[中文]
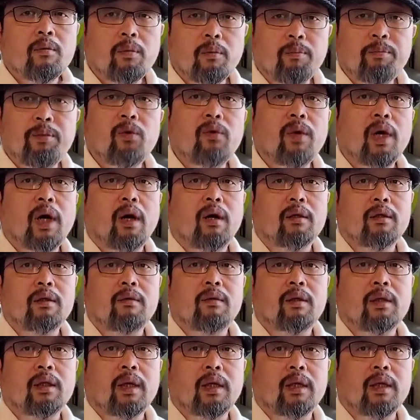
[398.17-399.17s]
不好的地
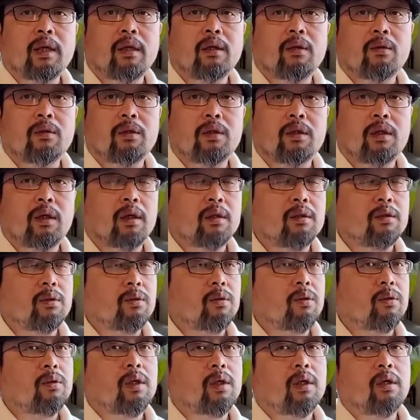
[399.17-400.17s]
方大家也都知道，就
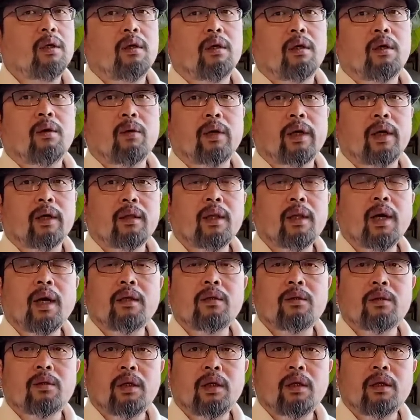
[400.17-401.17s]
是说，OK，那
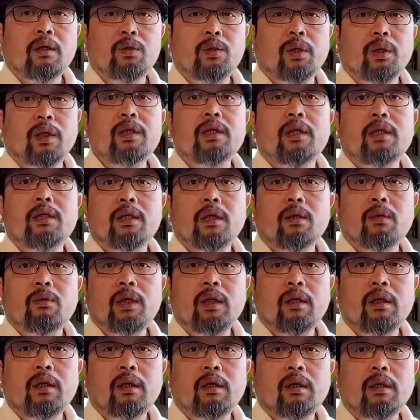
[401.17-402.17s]
就是一个权钱交
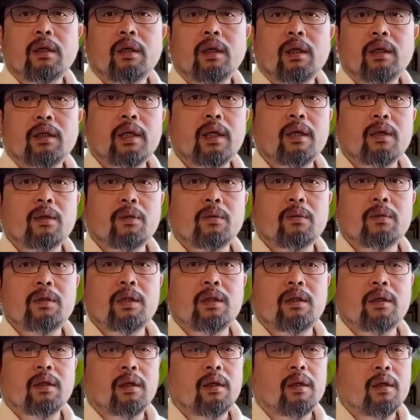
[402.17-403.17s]
易。这个东
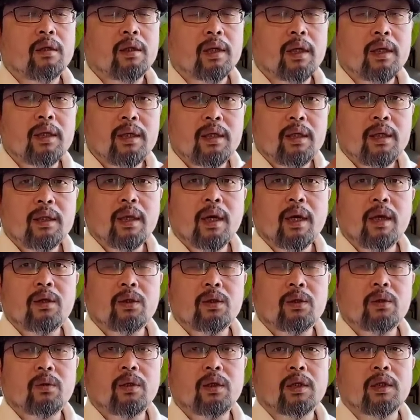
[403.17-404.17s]
西呢，它一旦
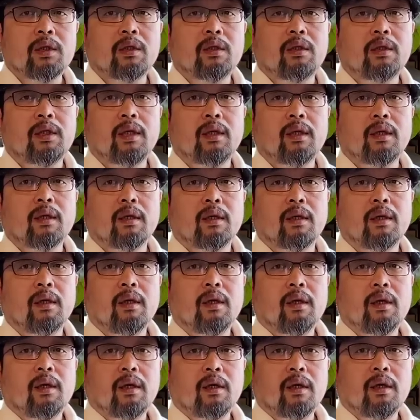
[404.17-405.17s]
说是这个
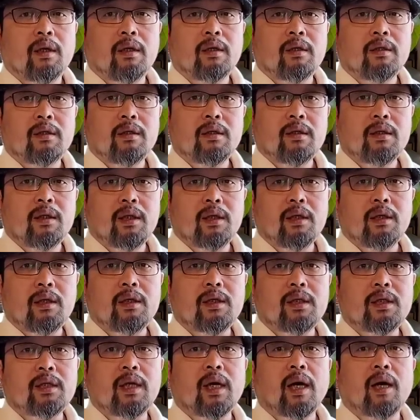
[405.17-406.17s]
呃，你
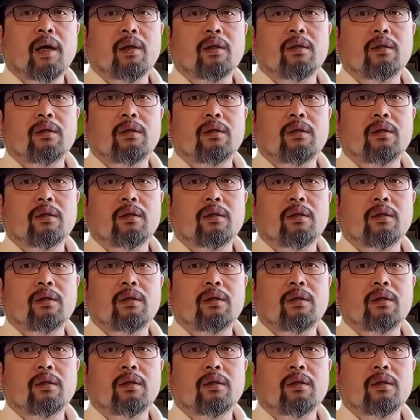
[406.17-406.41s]
想。